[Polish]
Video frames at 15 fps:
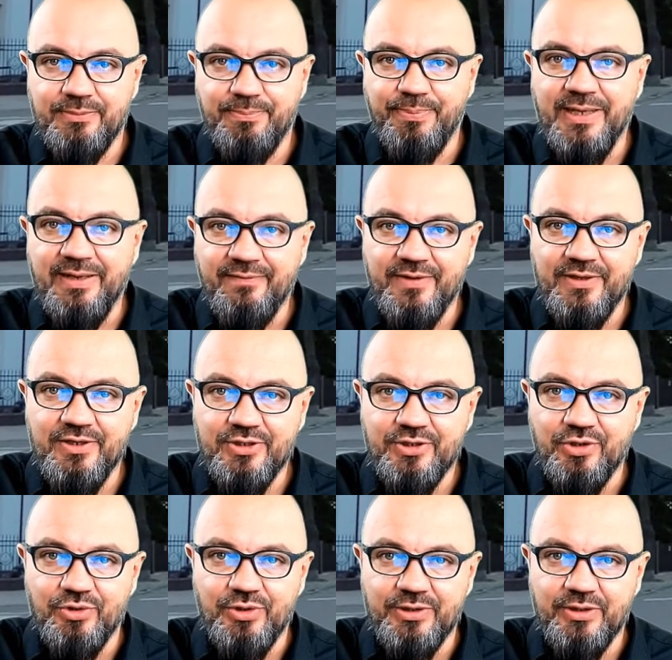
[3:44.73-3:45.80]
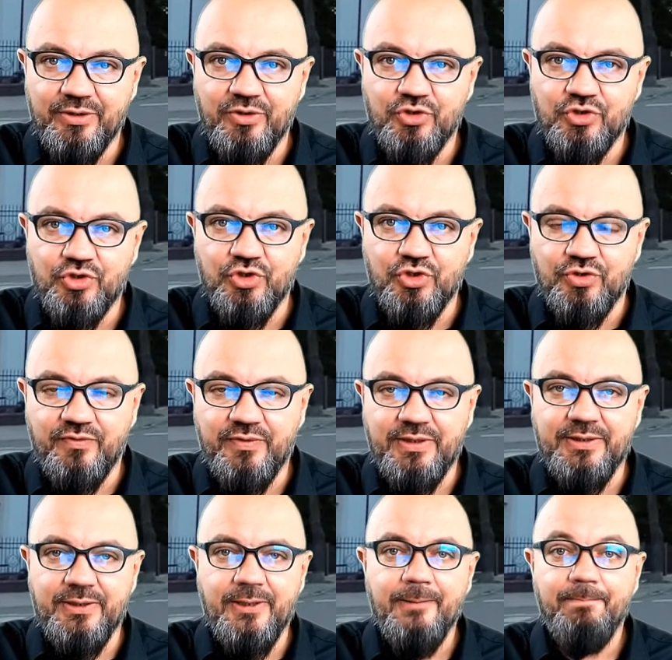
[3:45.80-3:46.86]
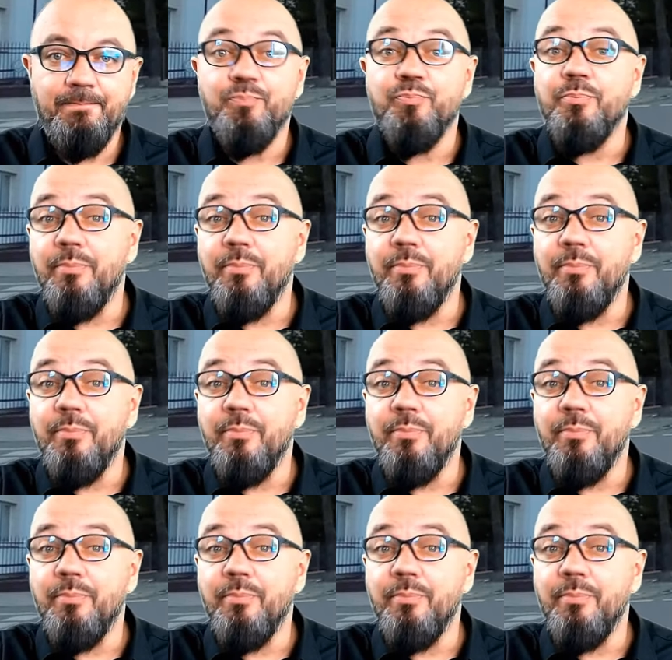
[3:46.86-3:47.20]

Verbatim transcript: z prawej strony tego skrzyżowania